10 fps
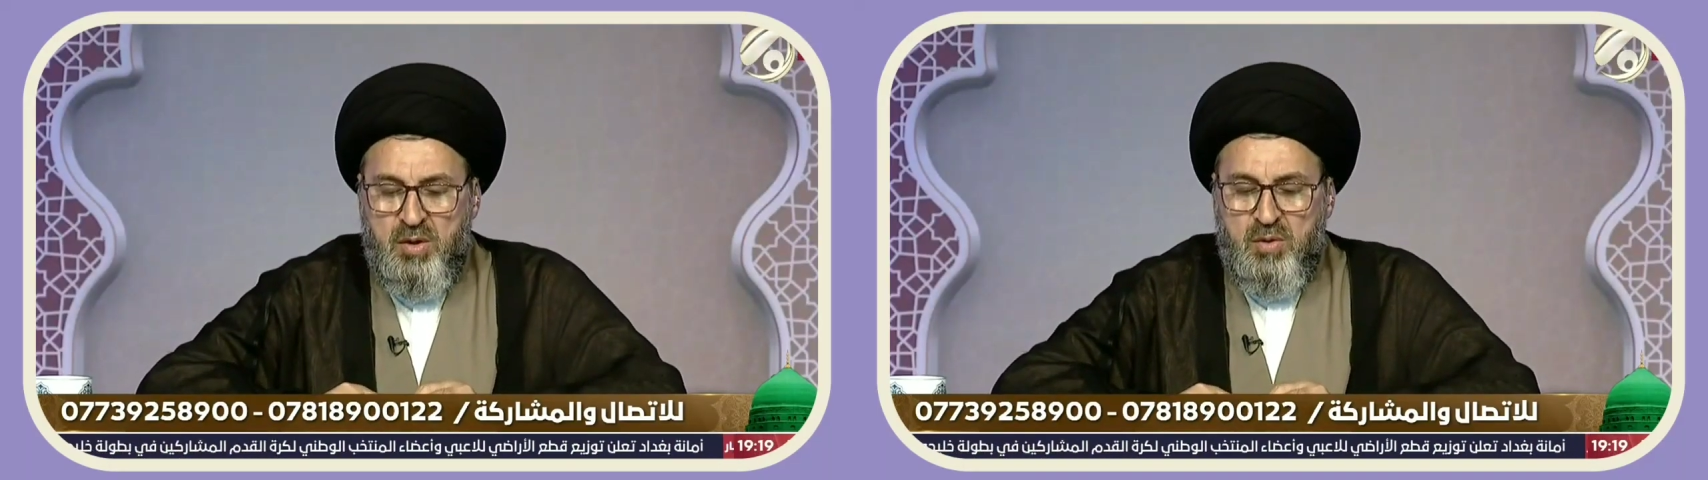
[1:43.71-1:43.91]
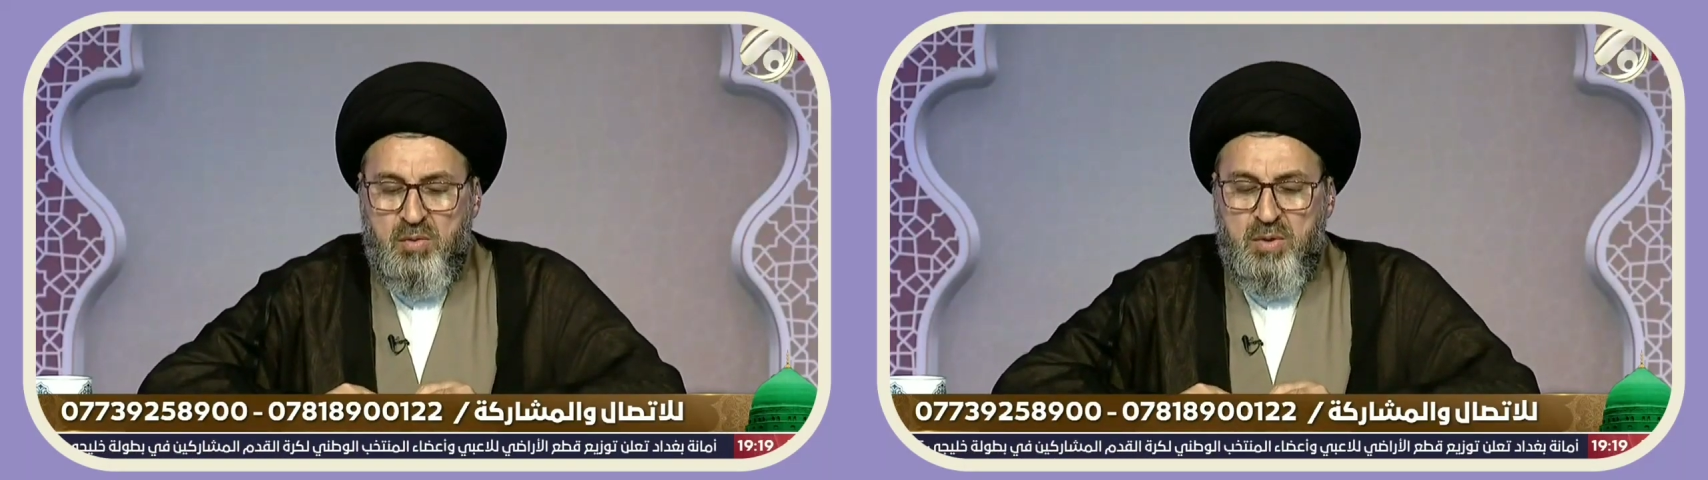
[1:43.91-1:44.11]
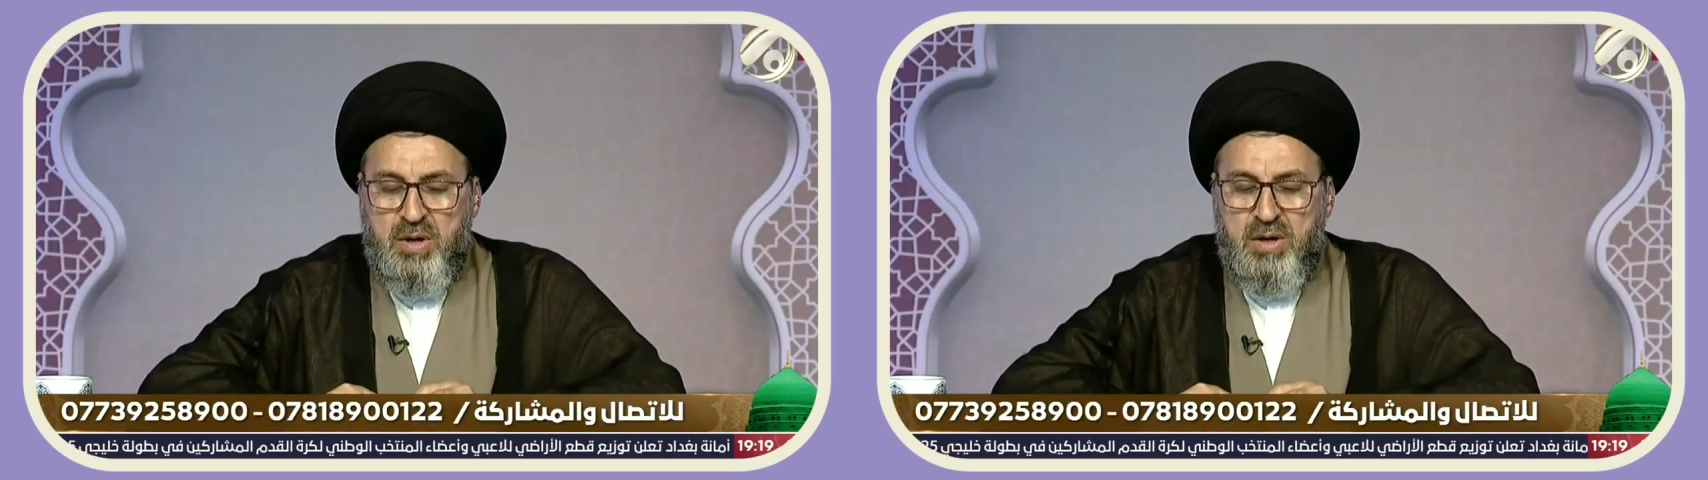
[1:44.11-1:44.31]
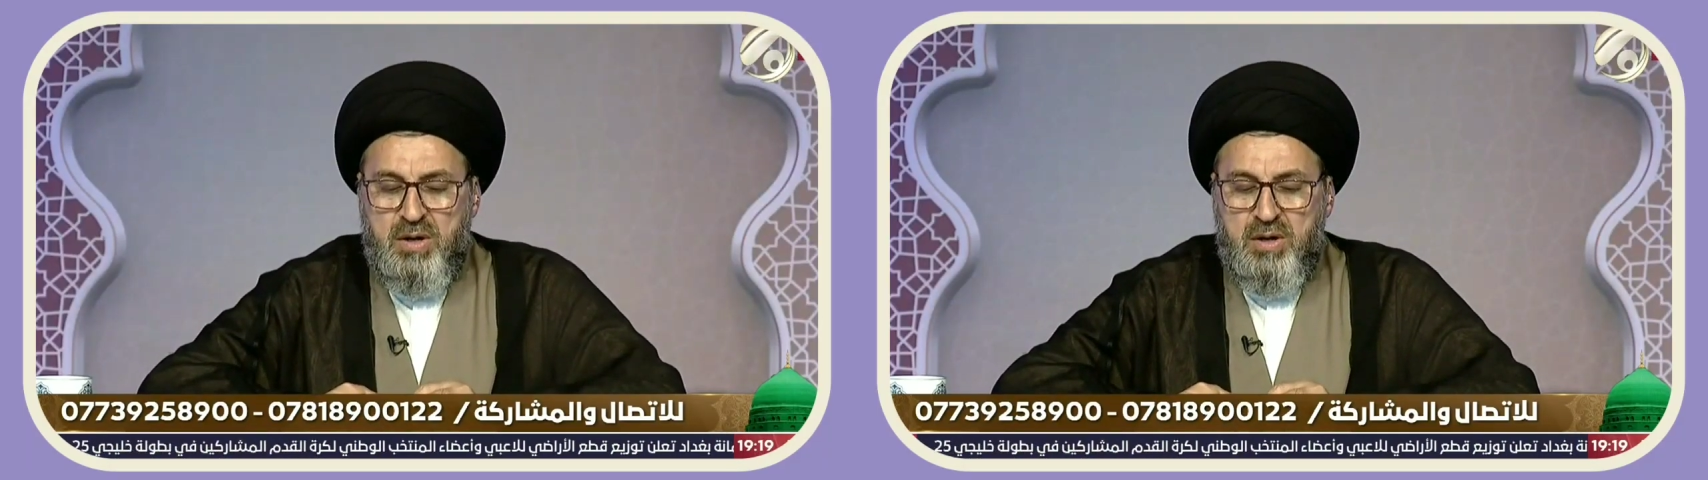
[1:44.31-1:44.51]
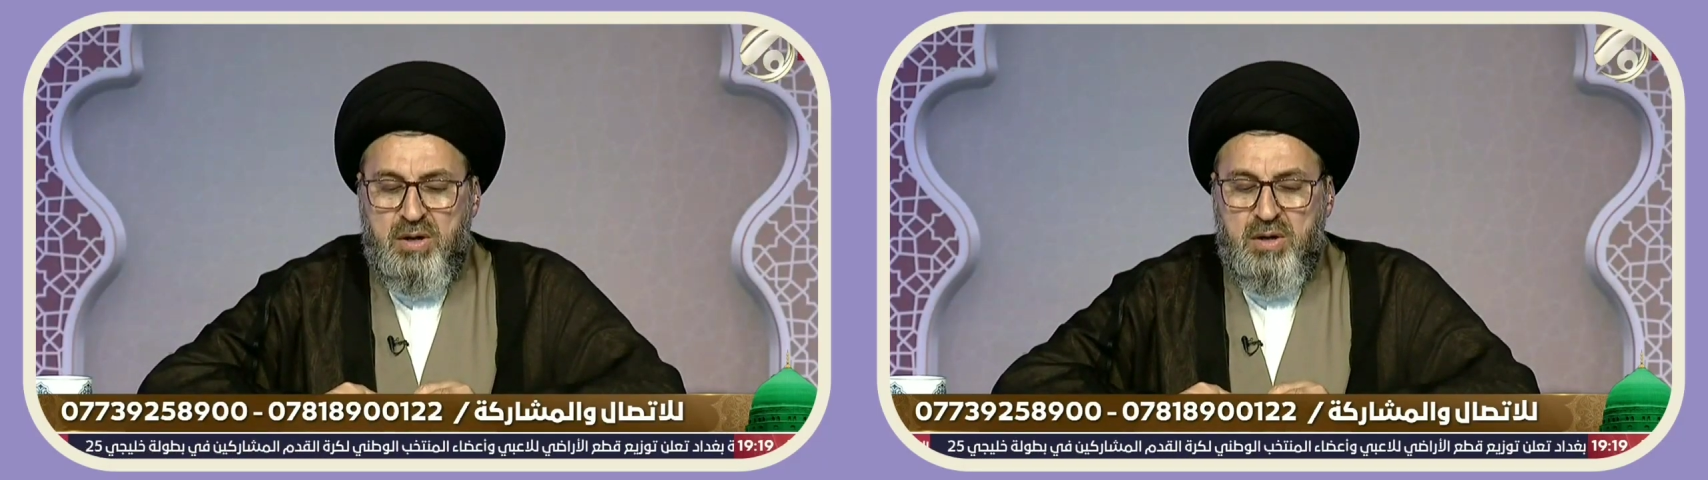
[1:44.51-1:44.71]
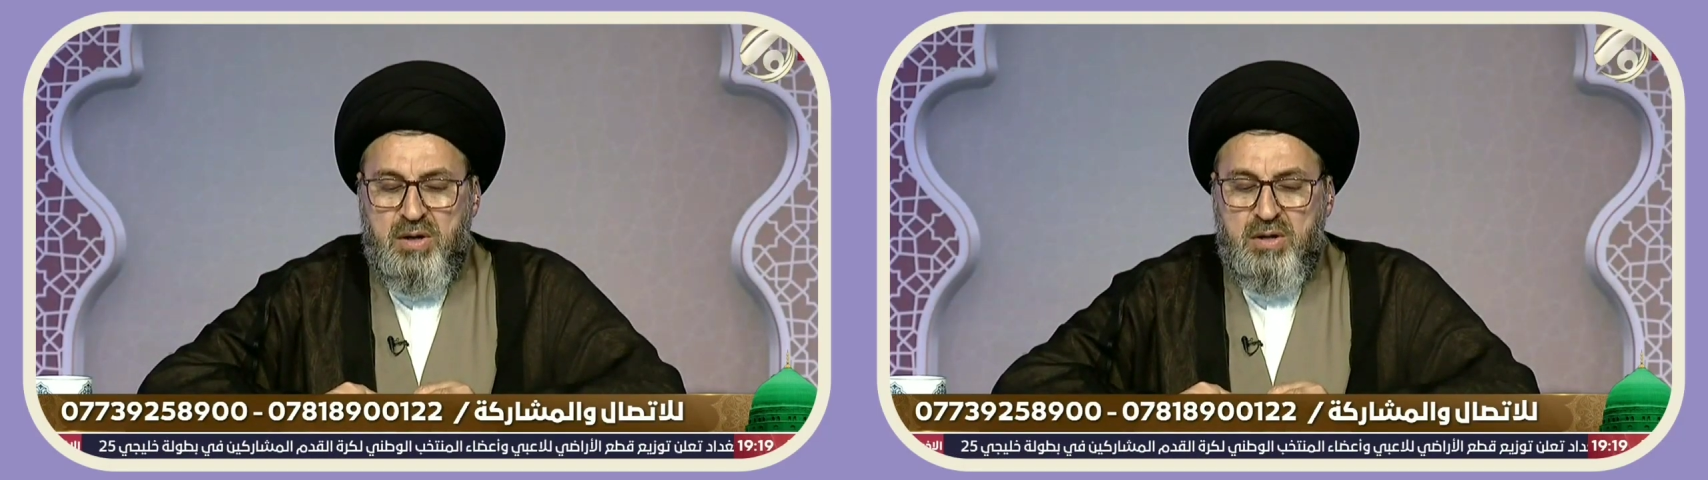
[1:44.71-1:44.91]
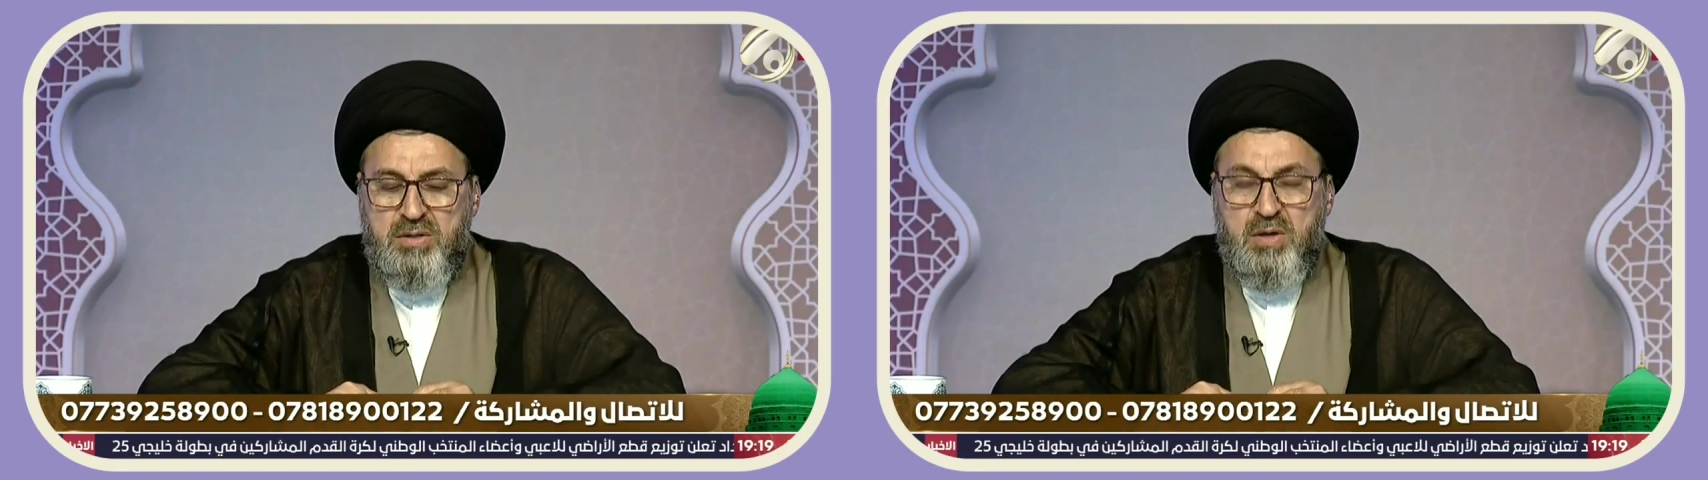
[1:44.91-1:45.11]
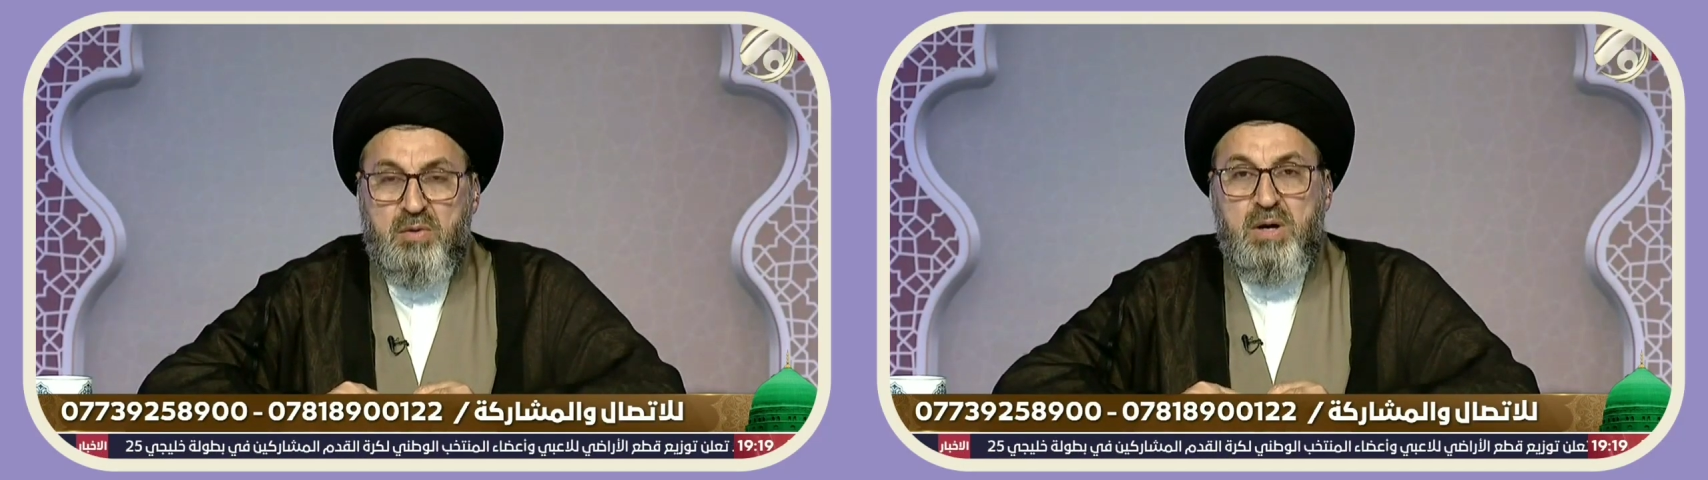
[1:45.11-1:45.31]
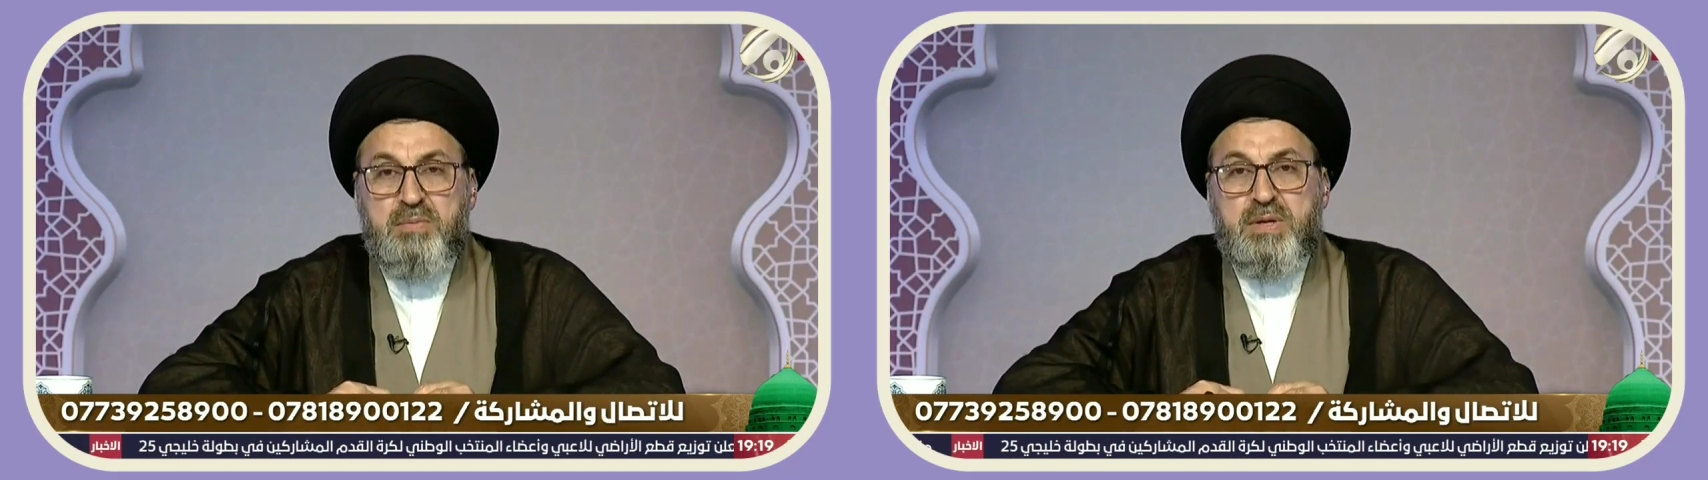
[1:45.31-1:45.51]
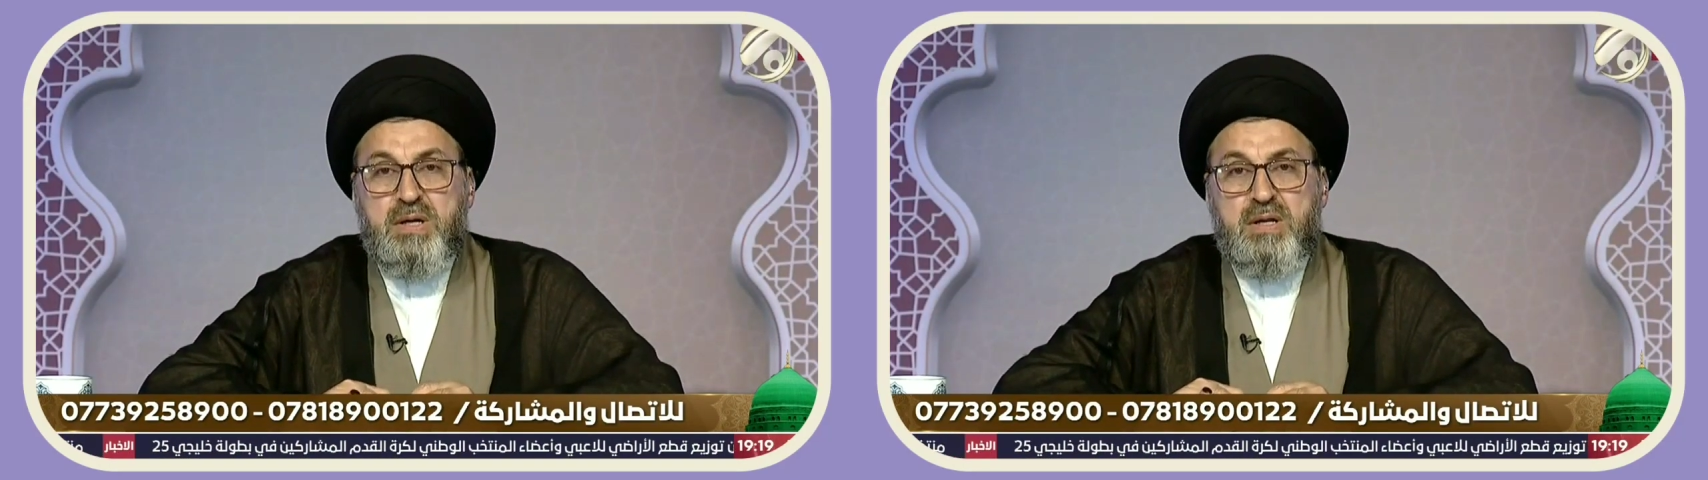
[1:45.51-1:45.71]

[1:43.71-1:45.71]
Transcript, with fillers: ودوامنا